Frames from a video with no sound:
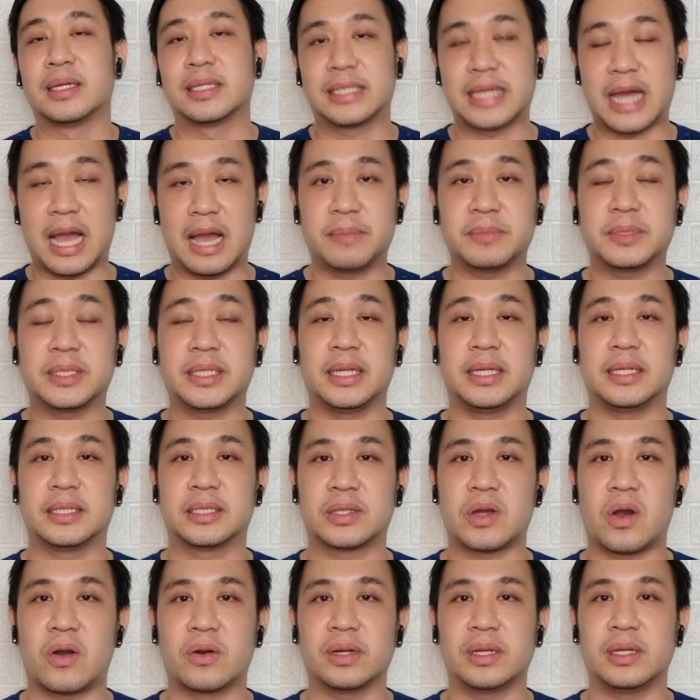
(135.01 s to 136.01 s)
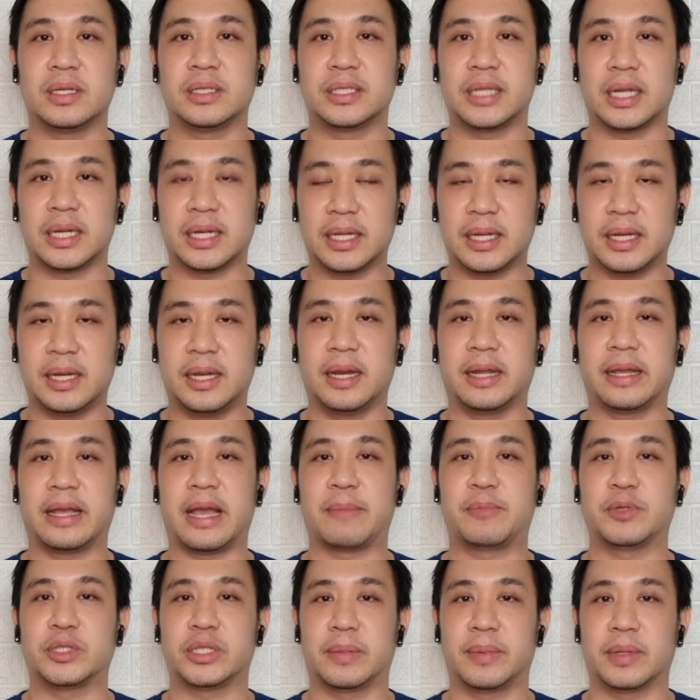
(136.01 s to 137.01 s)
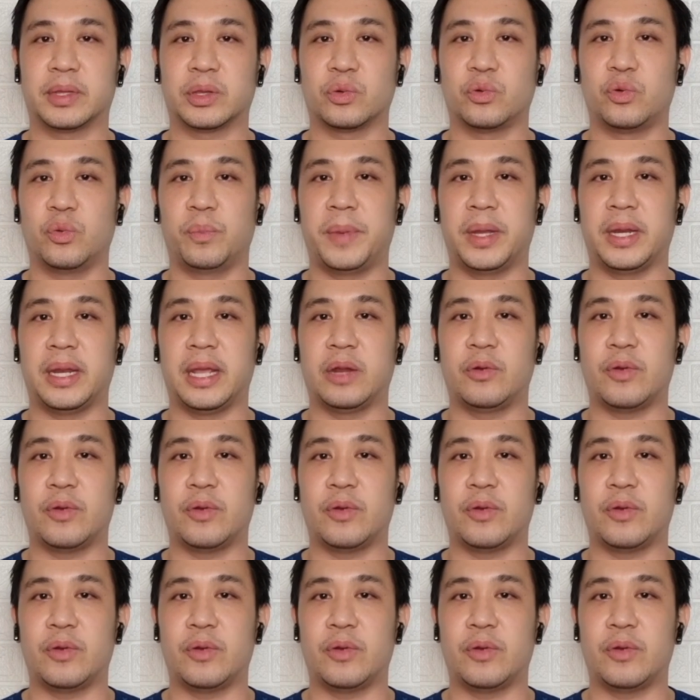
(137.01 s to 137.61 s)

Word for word: สามสี่สองหนึ่งเช่นเคยนะครับผู้สาประตูเป็นเอ็ด